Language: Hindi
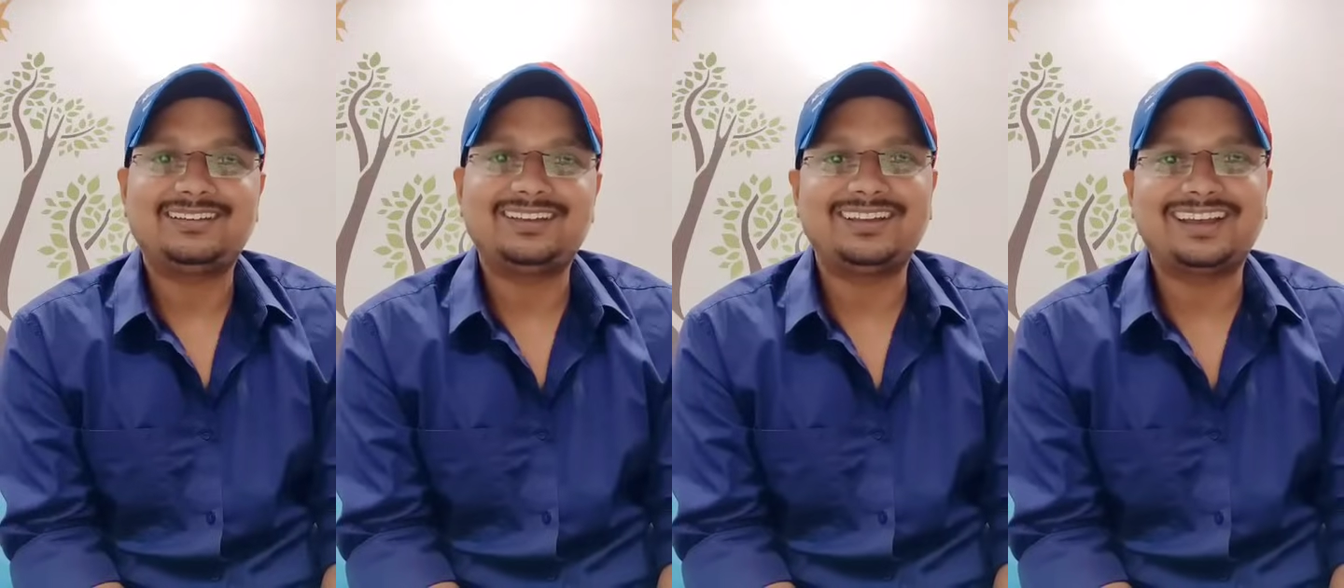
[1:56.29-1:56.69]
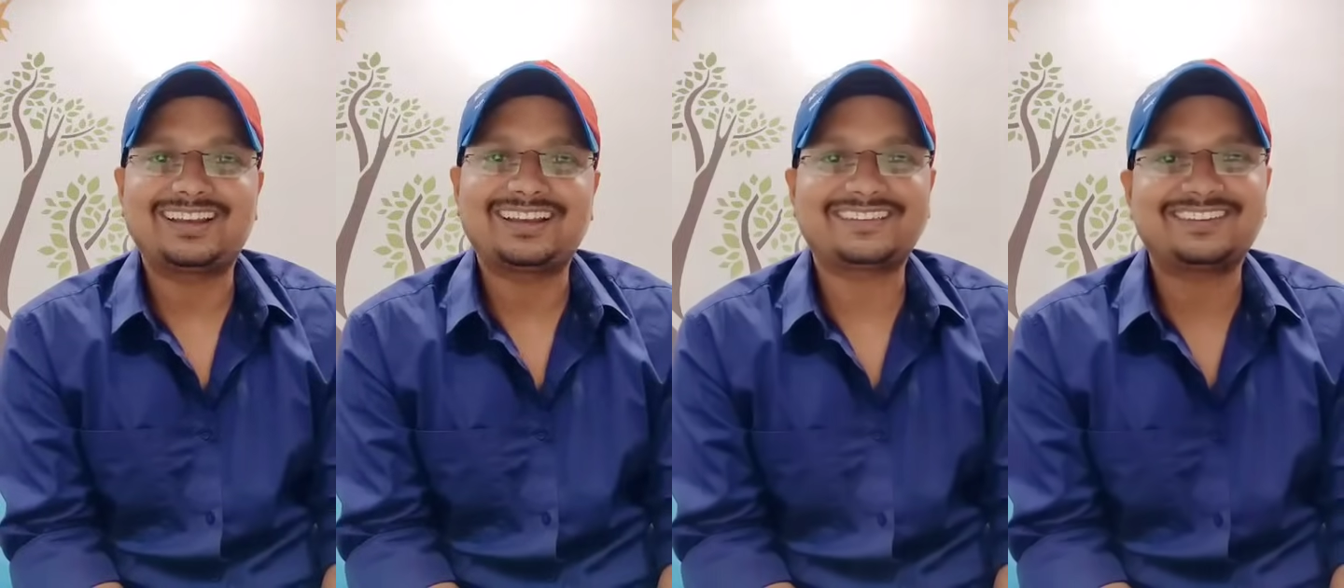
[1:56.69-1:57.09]
लेकिन
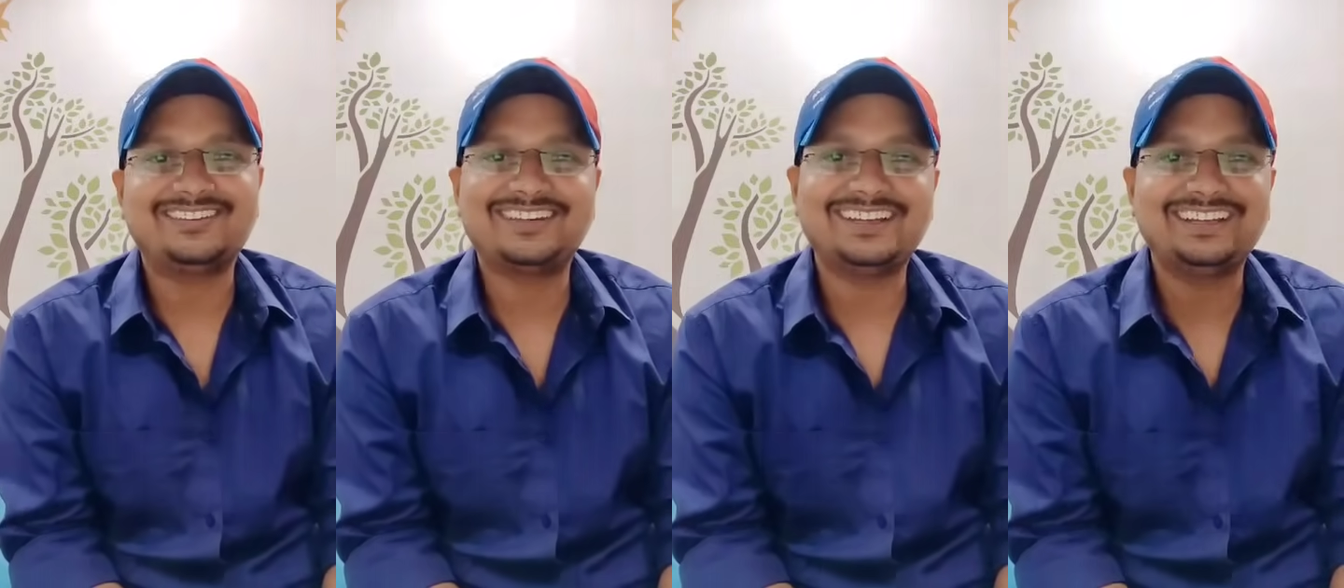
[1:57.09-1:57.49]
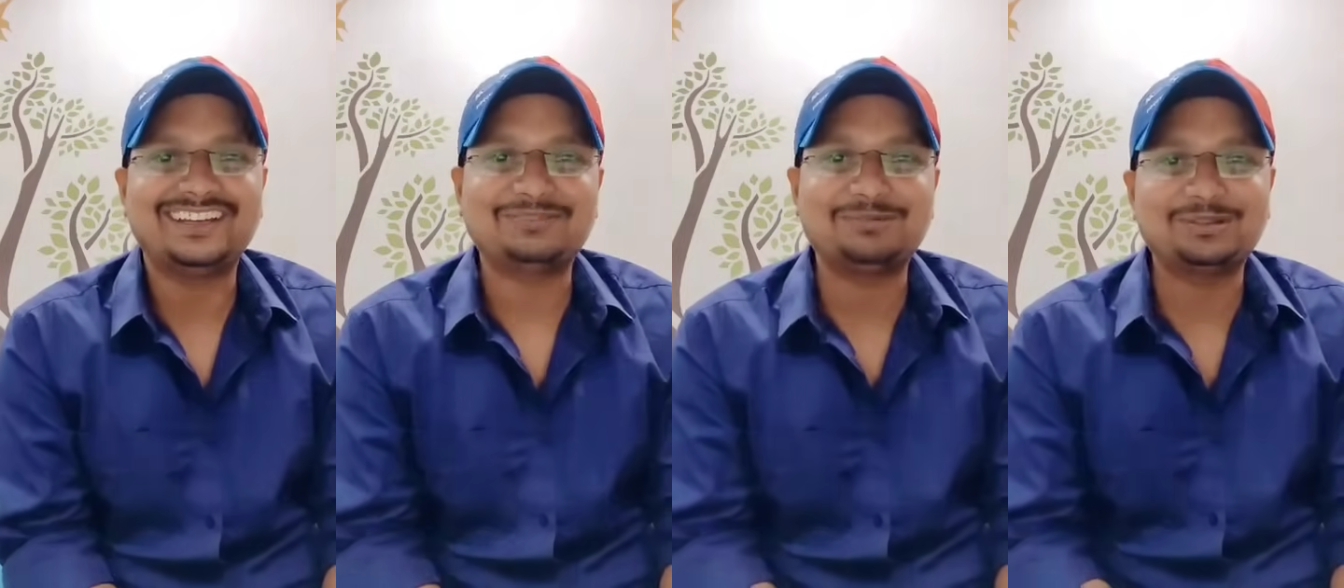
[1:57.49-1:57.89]
हल्का साउंड नहीं
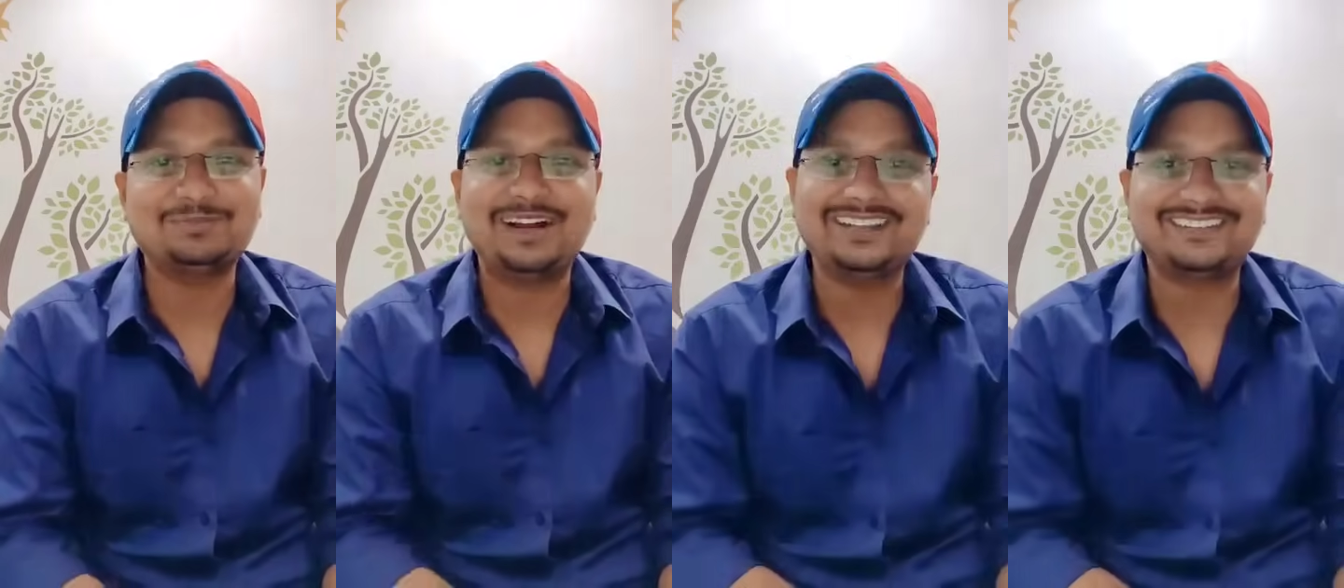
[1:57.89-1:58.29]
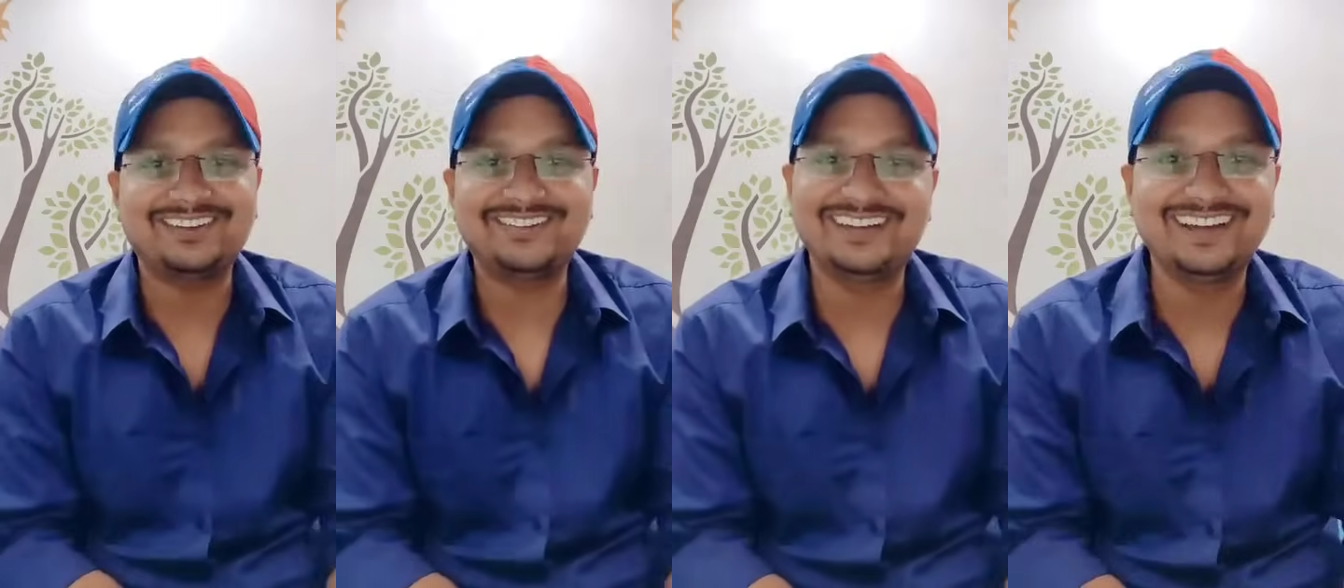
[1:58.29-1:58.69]
है बहुत भारी
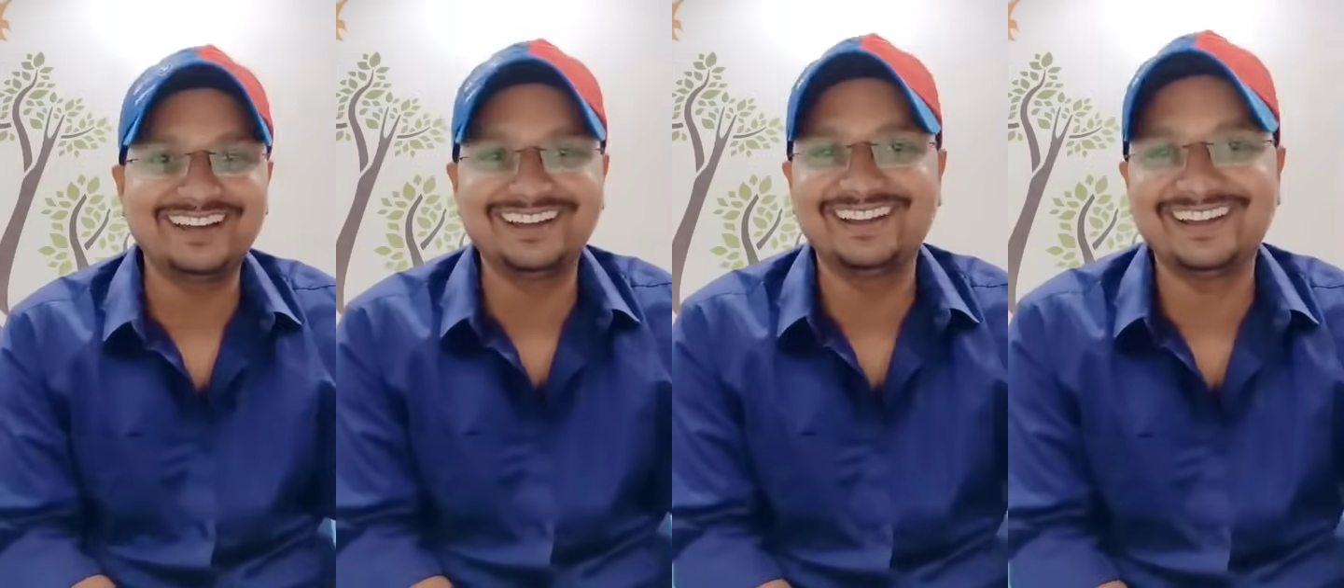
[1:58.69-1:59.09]
साउंड है